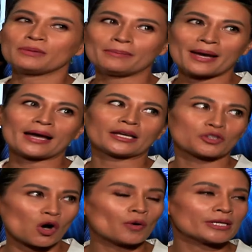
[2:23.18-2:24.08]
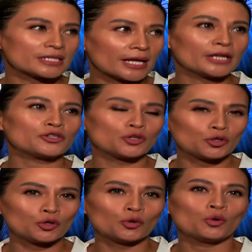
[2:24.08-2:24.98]
back. It's always nice to
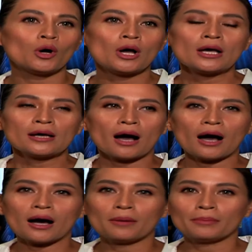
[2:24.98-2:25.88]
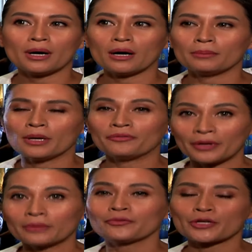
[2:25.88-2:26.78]
do um, um, a film
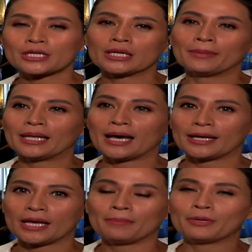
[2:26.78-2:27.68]
for Cinemalaya.